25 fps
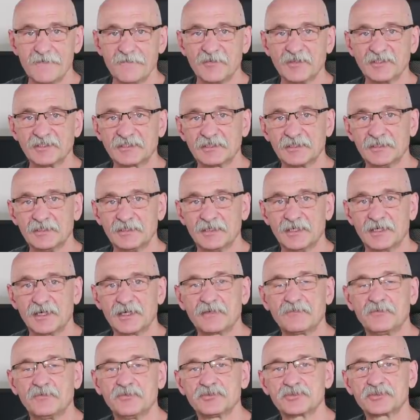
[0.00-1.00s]
więc ja
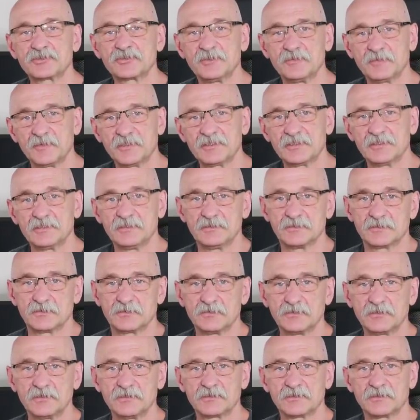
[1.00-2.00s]
jak włączyłem jeden i
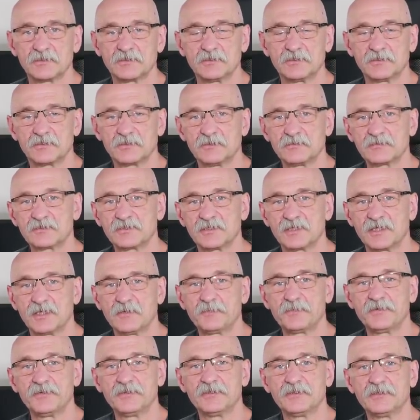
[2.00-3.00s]
drugi, to router
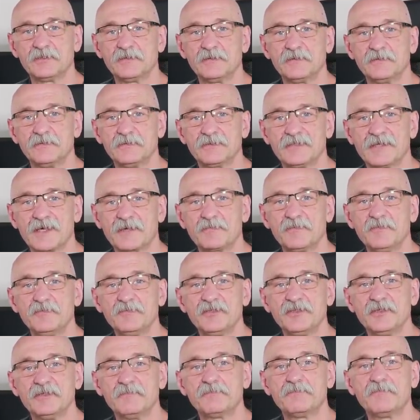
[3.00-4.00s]
upy jakby
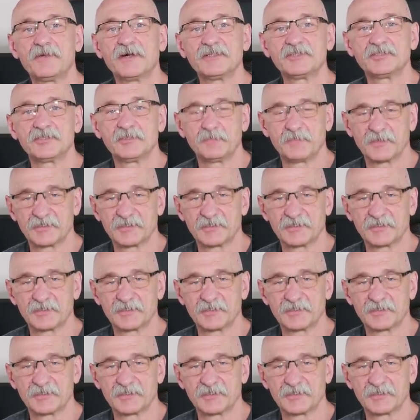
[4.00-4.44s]
mi bardziej